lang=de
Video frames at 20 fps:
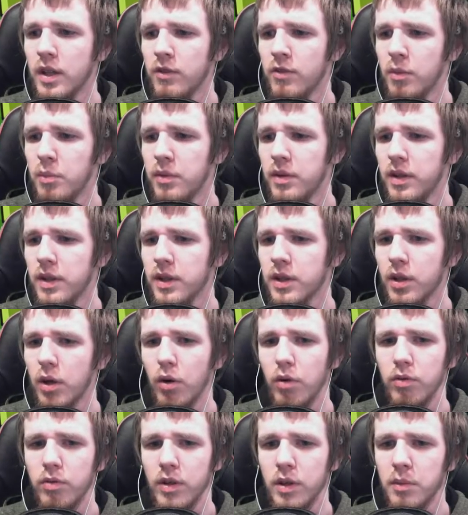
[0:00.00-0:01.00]
ich will mir nichts
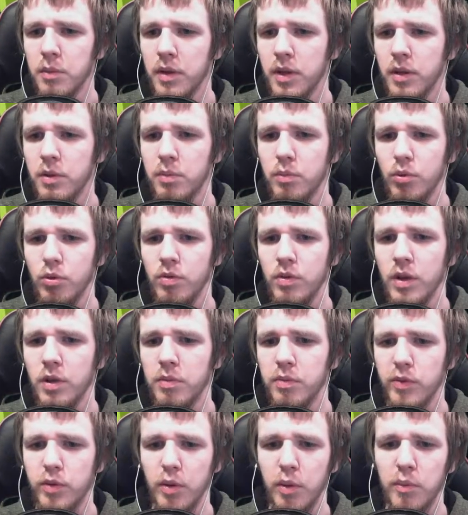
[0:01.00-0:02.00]
kaufen. Ich muss wieder
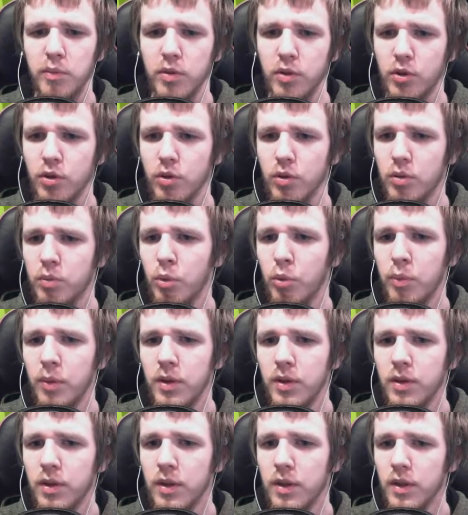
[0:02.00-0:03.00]
von Anfang zurück.
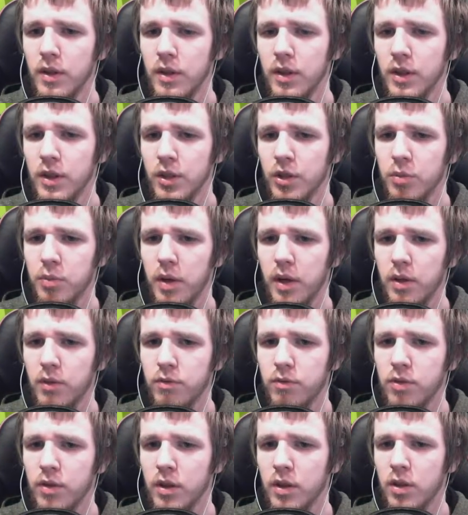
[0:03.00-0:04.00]
Moment. Zum
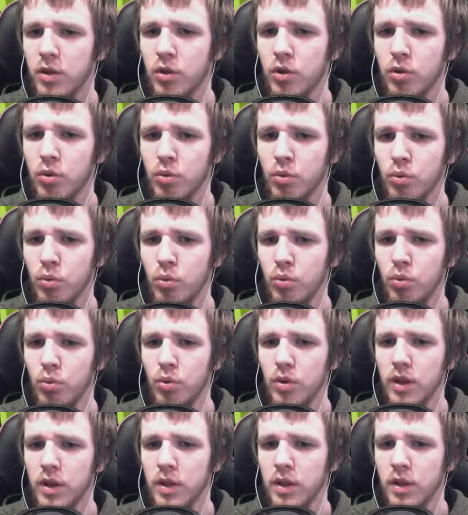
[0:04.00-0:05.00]
Anfang
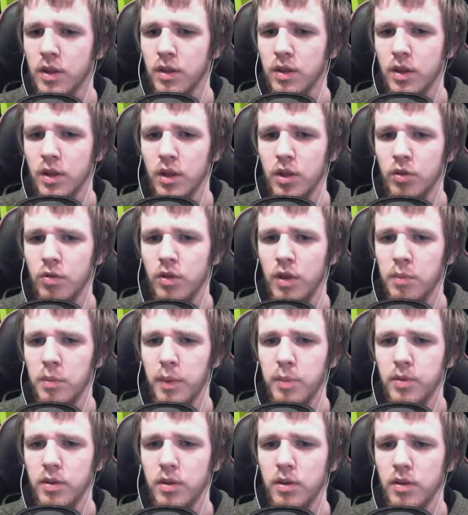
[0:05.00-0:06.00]
zurück. Also, hier sind ganz viele
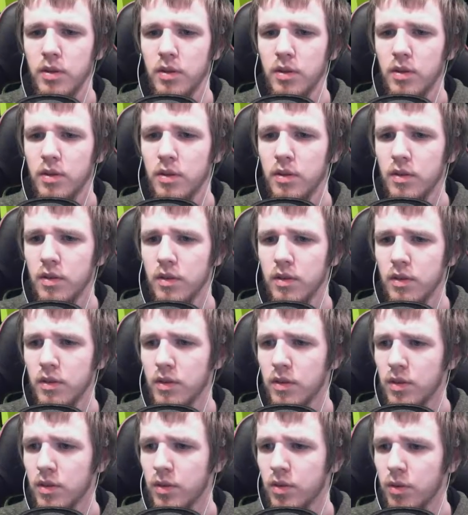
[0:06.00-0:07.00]
Maps hier.
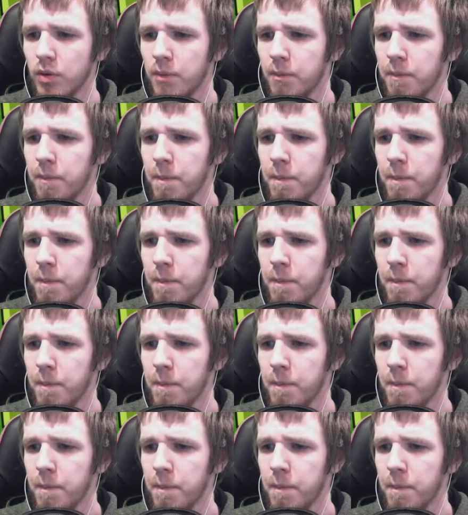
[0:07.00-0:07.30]
So,